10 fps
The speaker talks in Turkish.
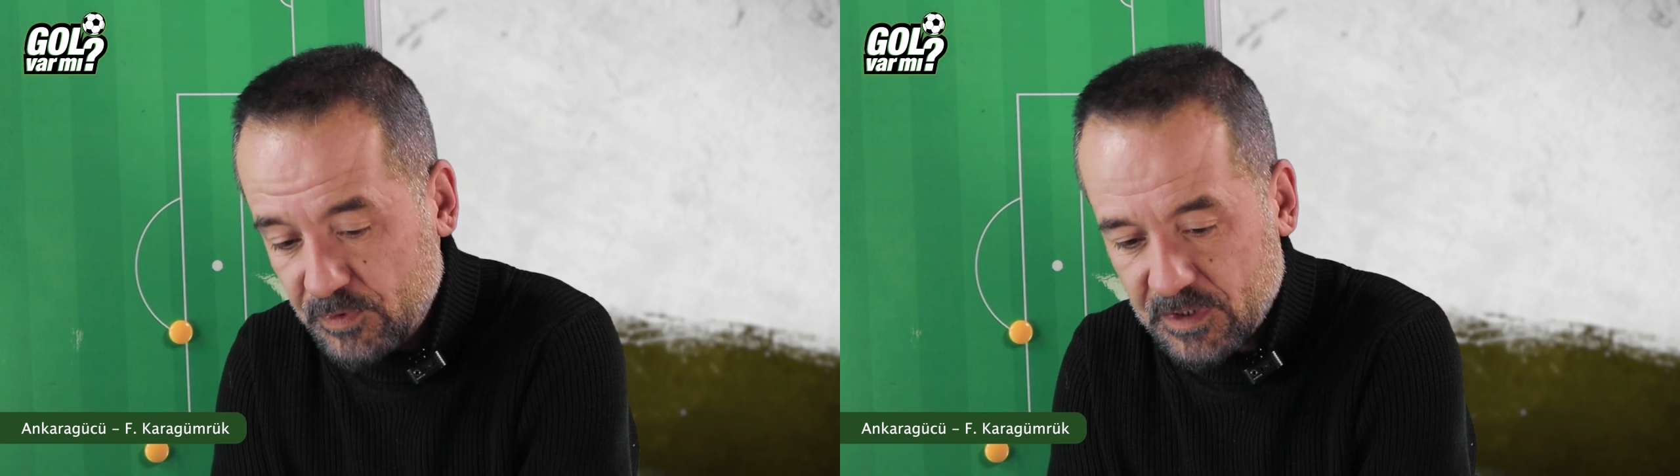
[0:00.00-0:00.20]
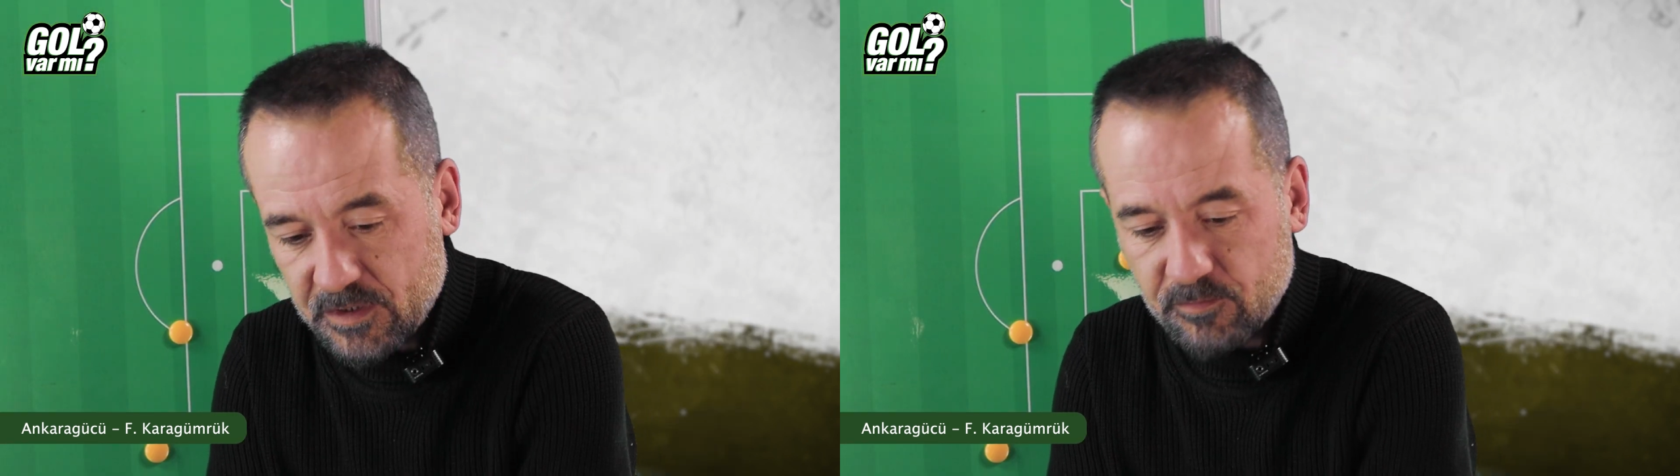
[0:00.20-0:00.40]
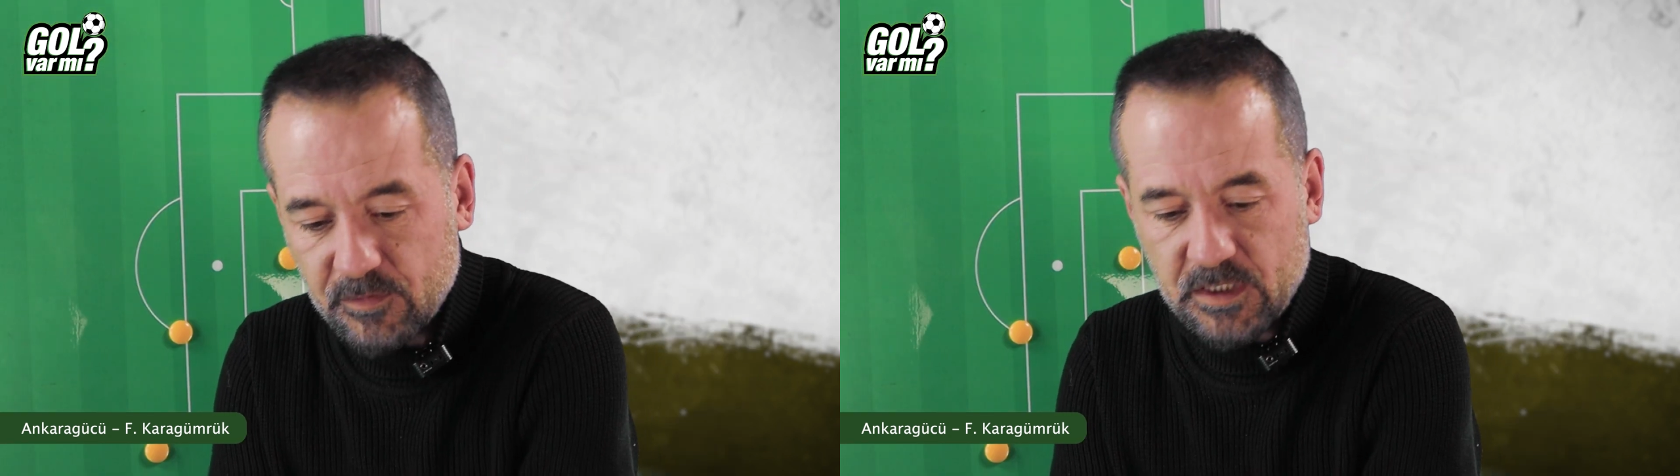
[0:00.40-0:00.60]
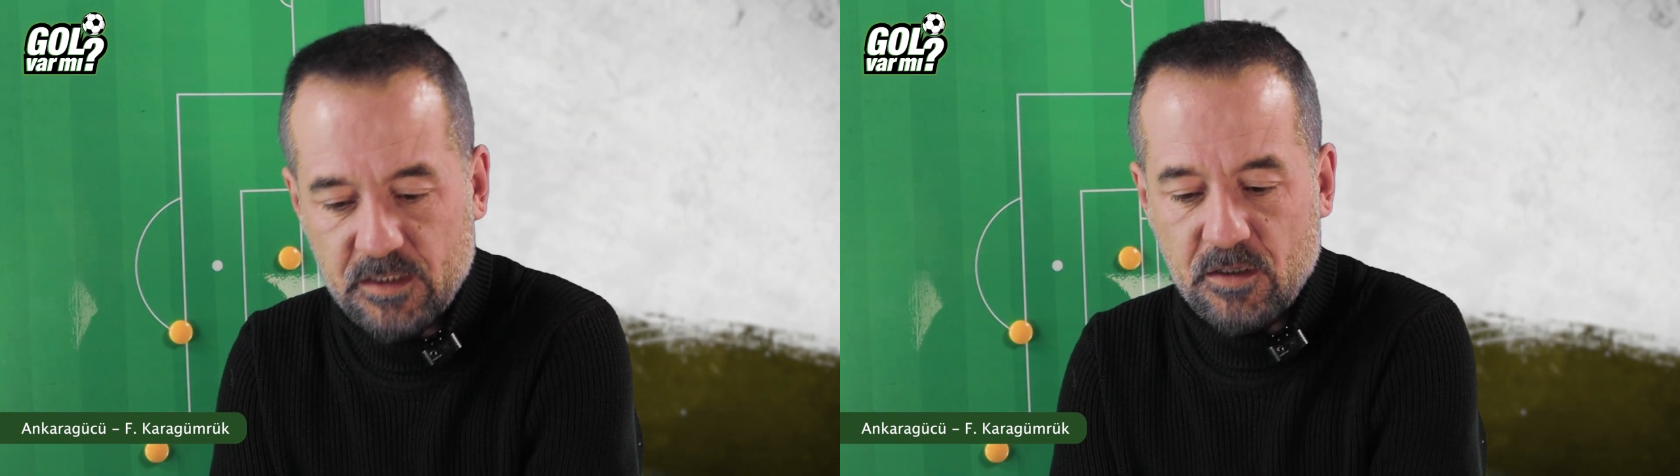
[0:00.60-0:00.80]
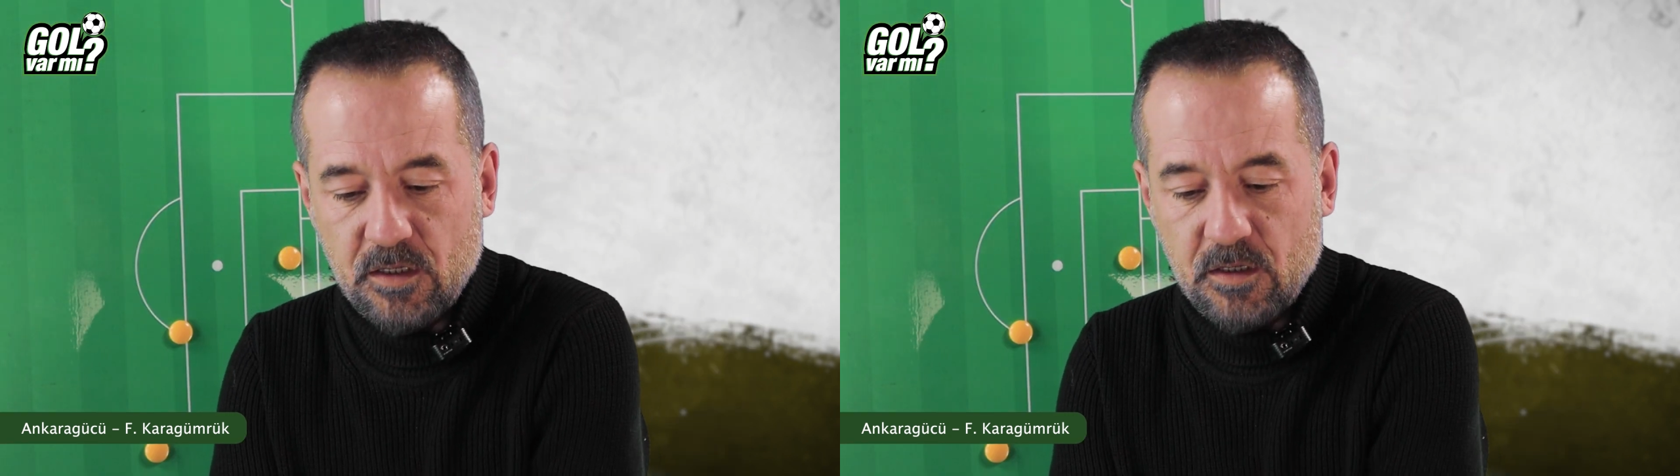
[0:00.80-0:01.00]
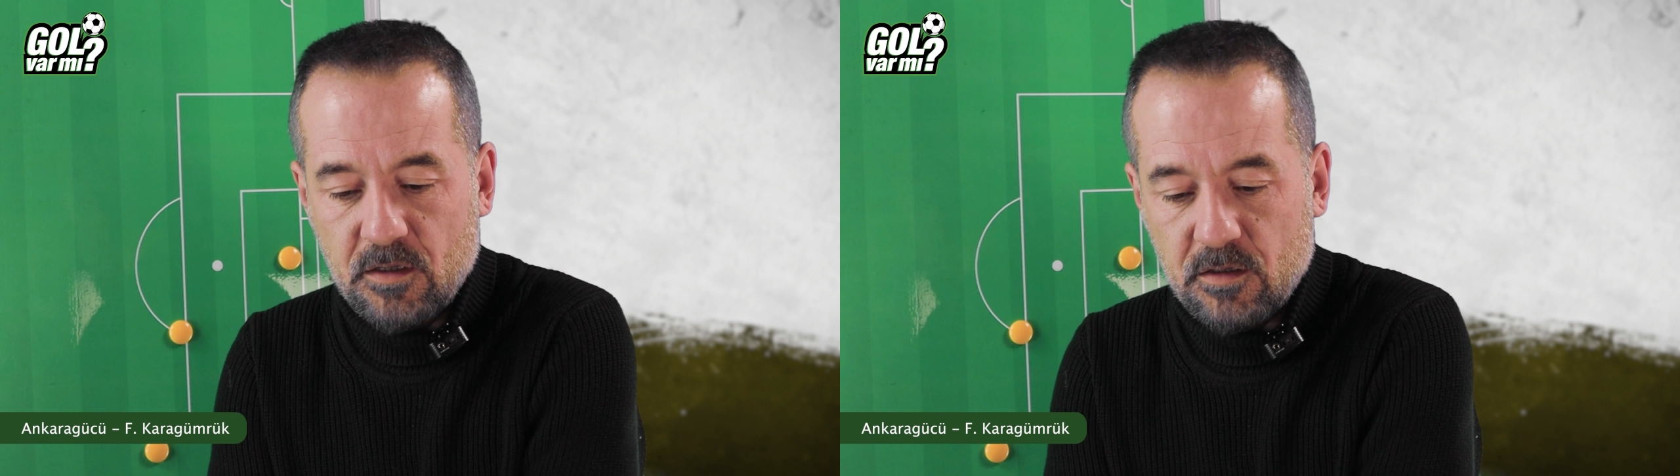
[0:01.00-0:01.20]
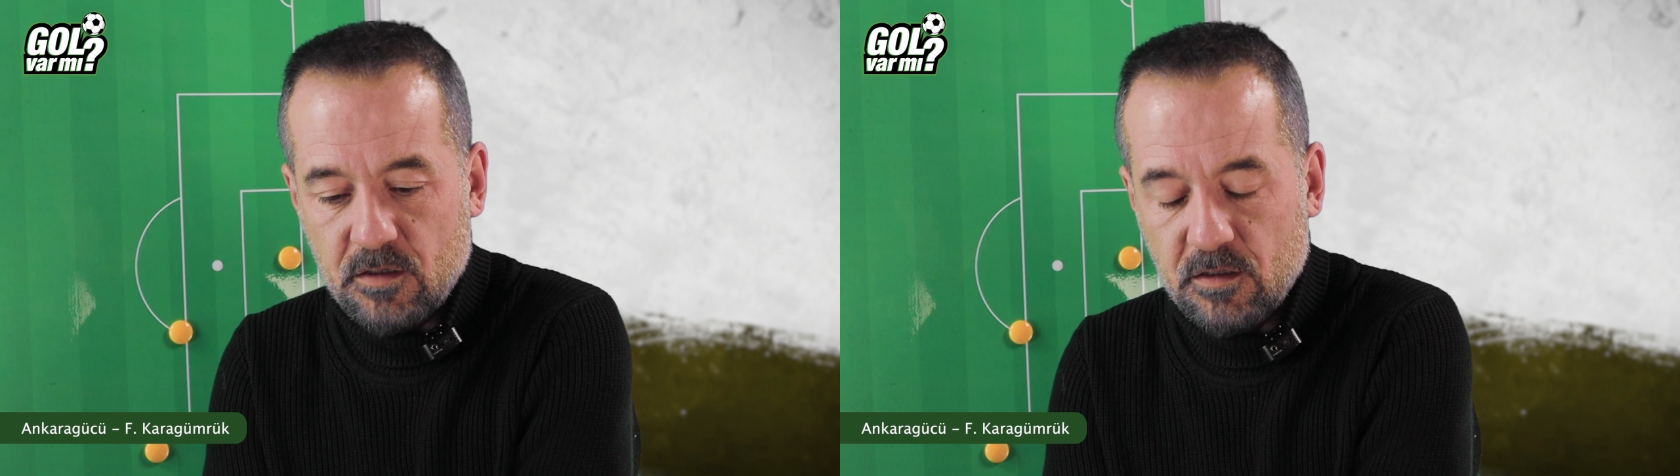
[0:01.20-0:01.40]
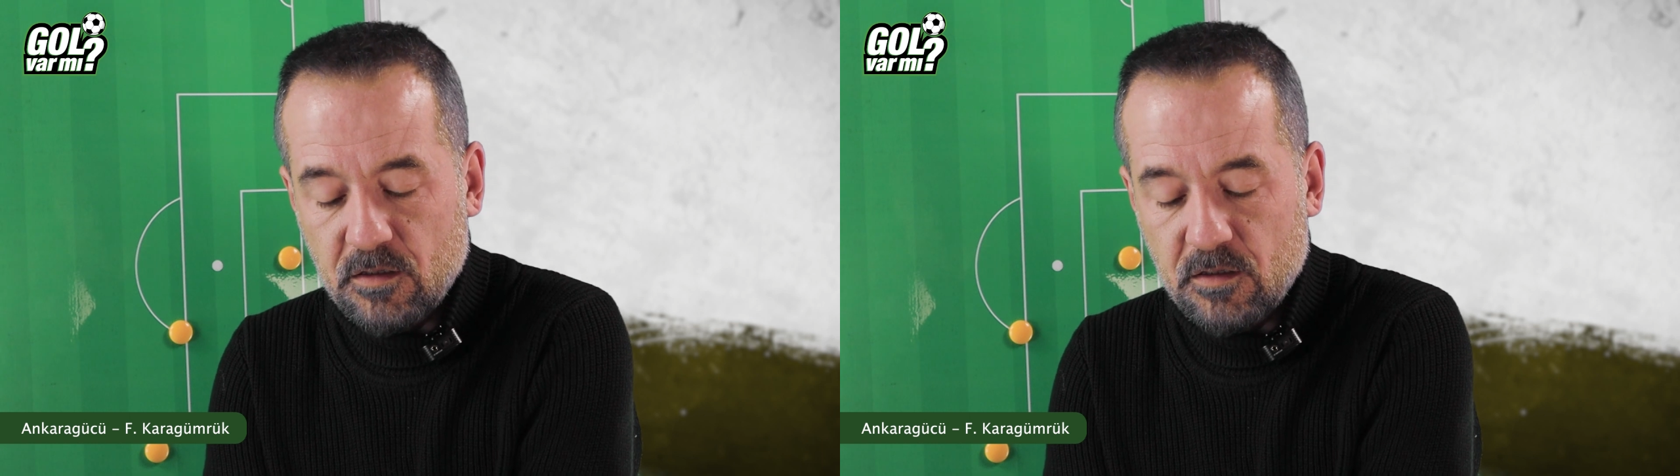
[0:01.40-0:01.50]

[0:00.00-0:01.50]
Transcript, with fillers: takımda e,